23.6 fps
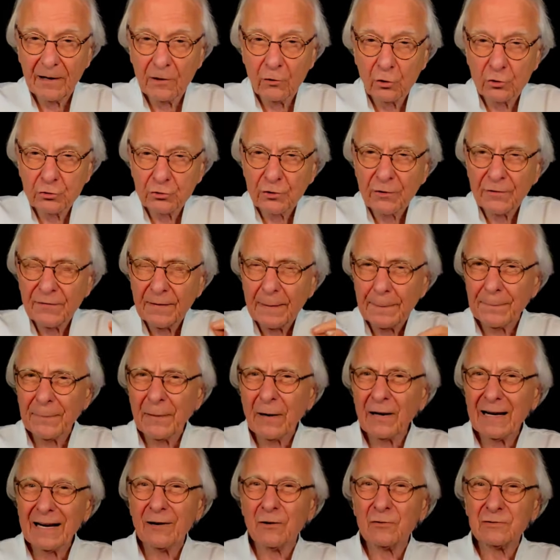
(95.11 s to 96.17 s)
Alors je ne vais
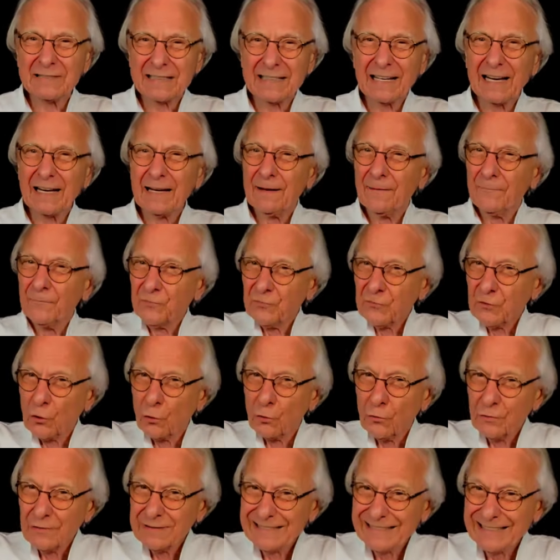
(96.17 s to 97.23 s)
pas entrer dans
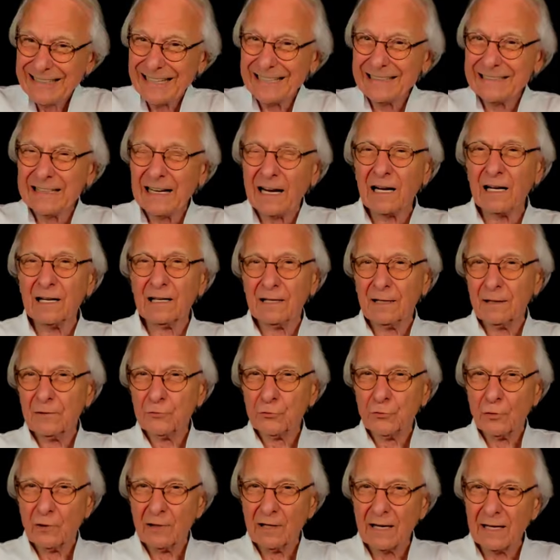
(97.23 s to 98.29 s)
le détail
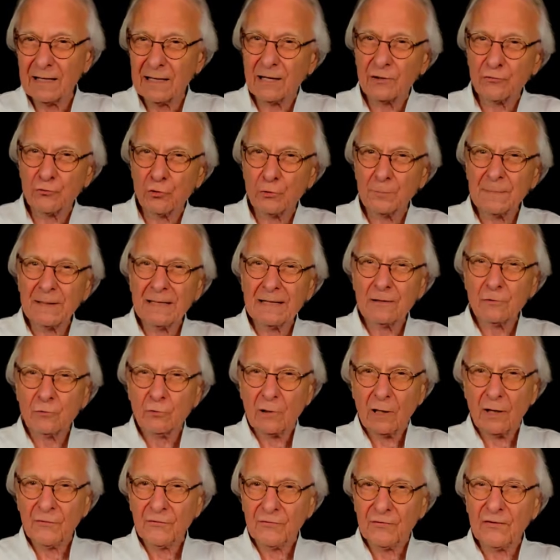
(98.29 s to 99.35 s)
de l'anatomie, de
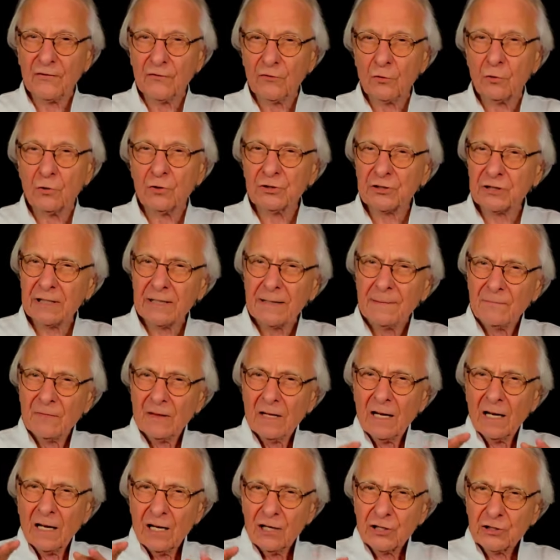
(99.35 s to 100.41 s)
la physiologie,
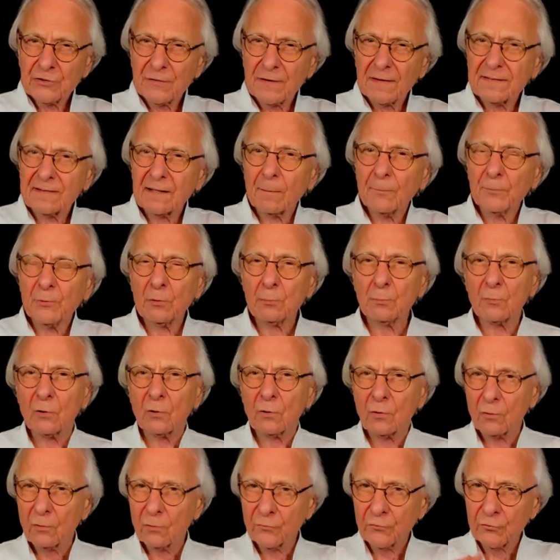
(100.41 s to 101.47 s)
je vais
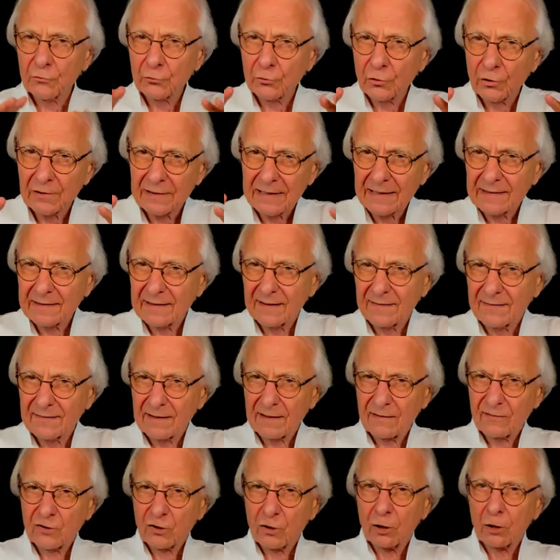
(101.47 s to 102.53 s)
simplement vous donner des
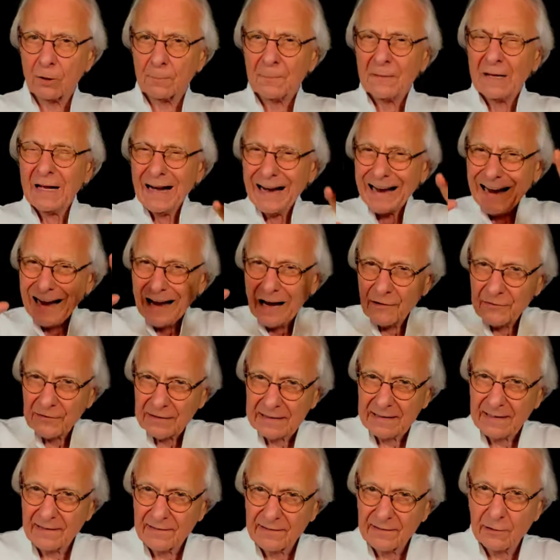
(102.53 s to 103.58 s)
exemples avec
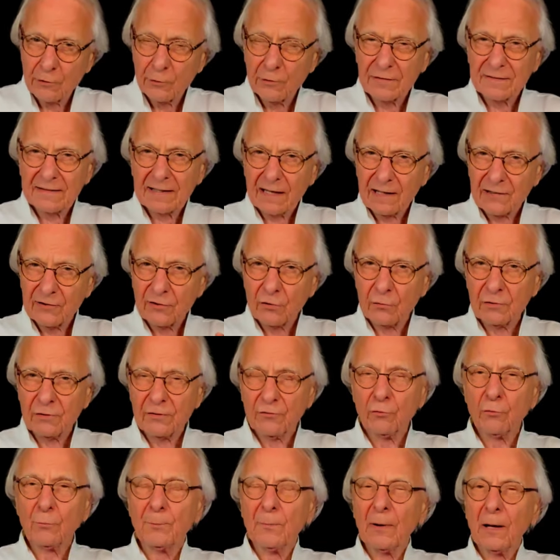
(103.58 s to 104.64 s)
des illustrations qui
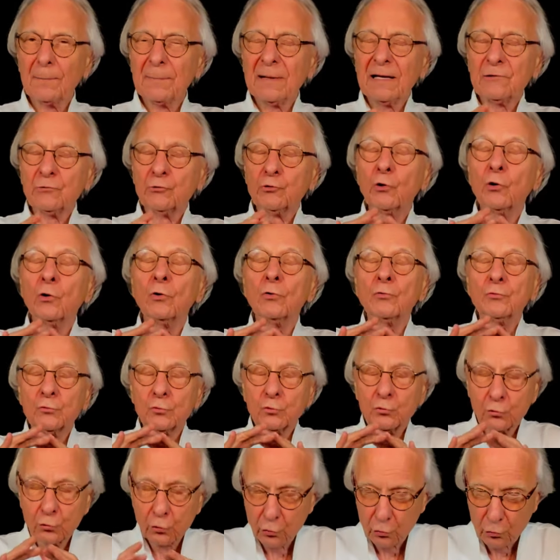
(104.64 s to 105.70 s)
vont permettre de
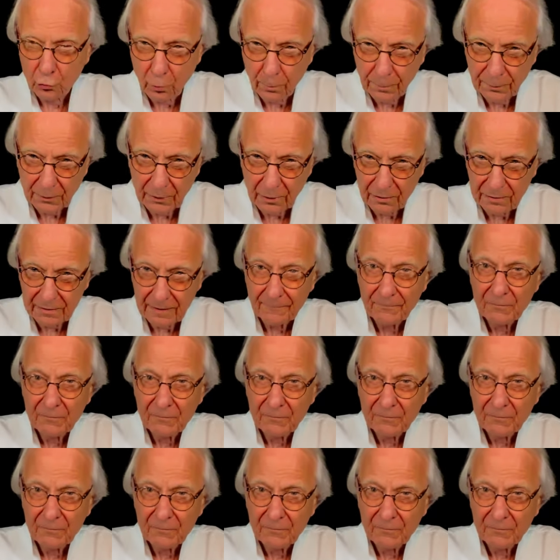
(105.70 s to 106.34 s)
tout comprendre.